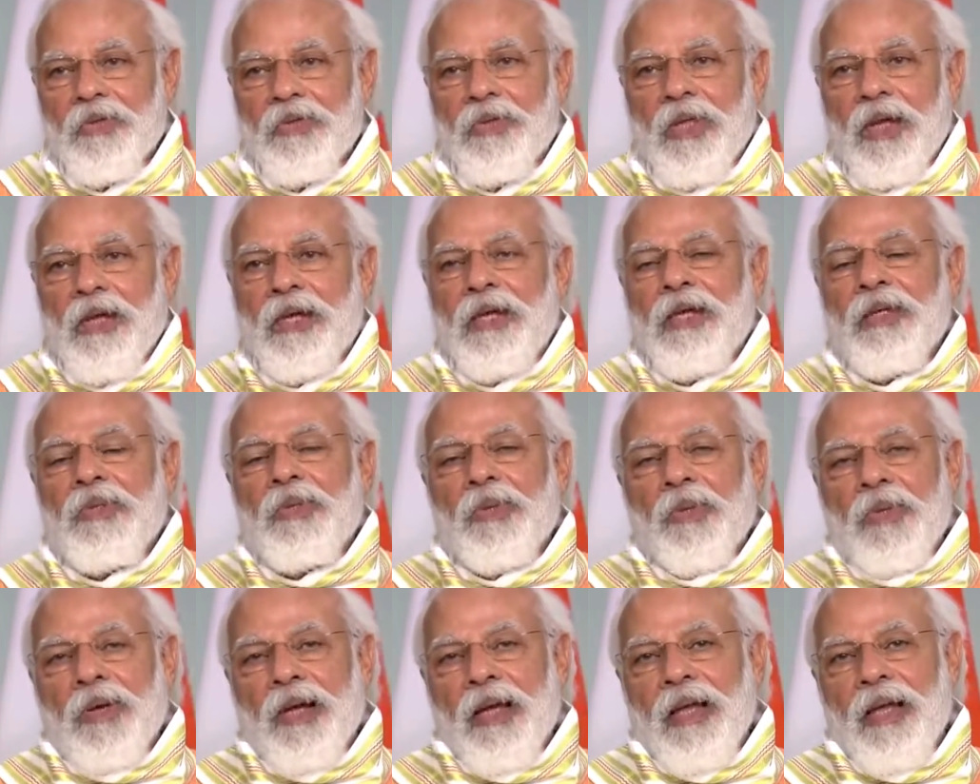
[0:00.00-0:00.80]

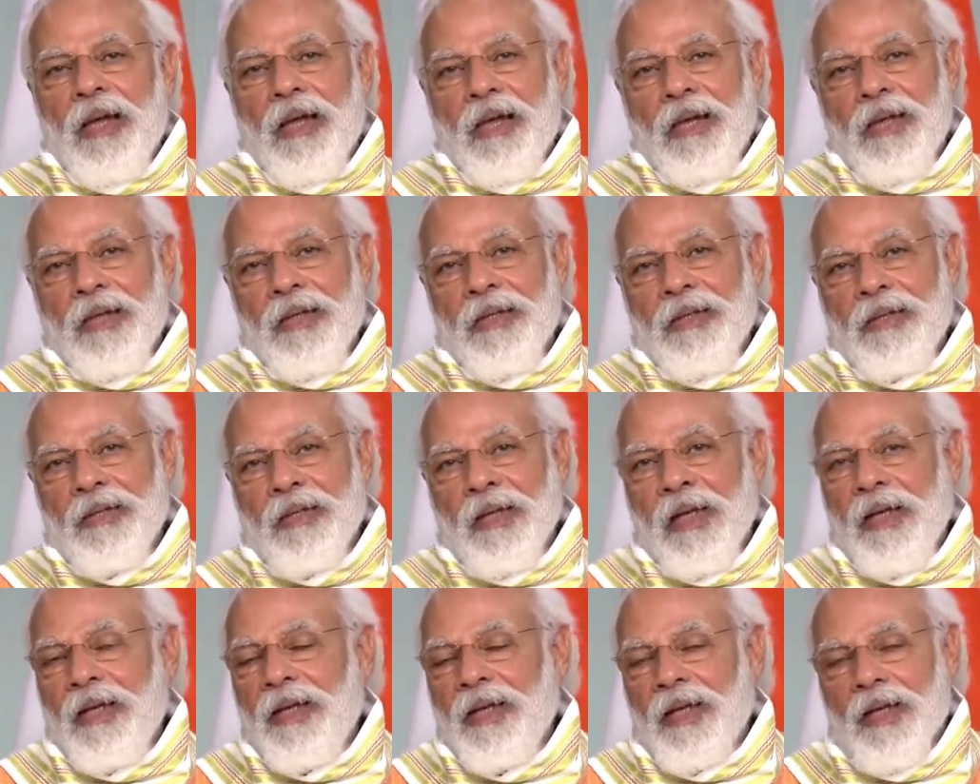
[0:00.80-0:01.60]
स्थगित हो गया है
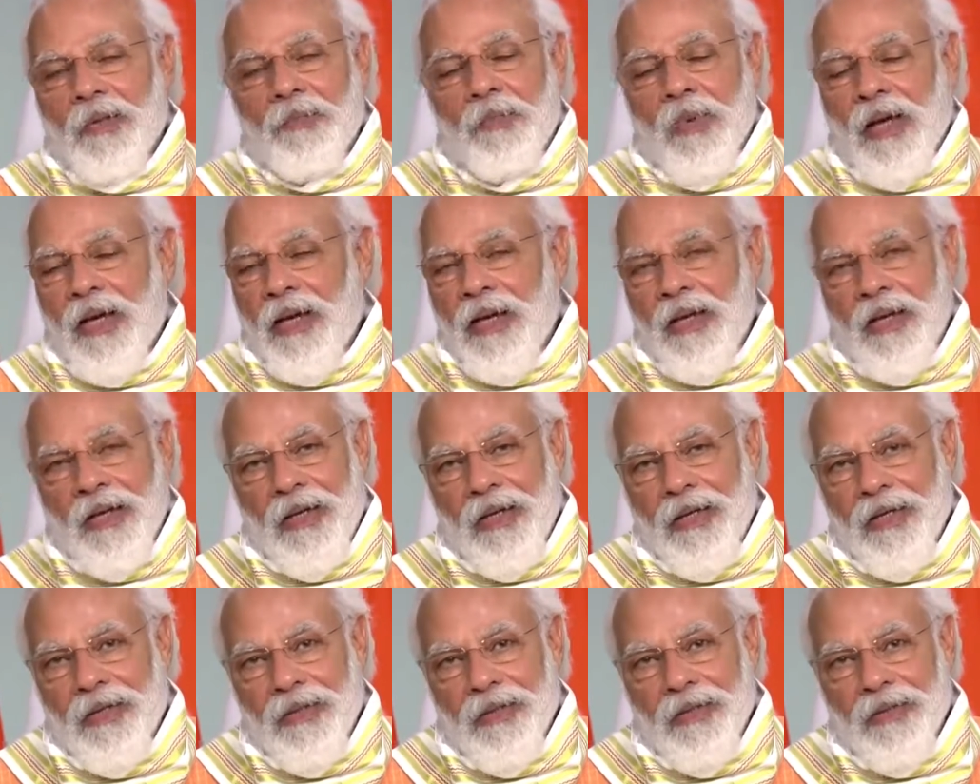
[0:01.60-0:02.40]
नहीं लग पा रहा
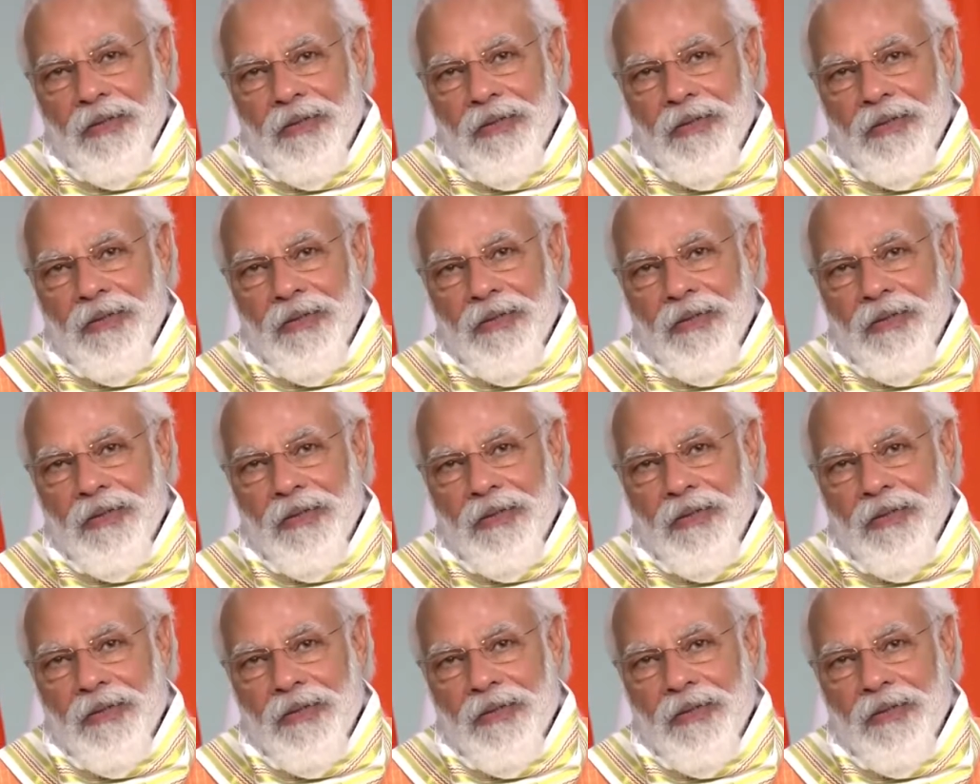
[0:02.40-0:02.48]
है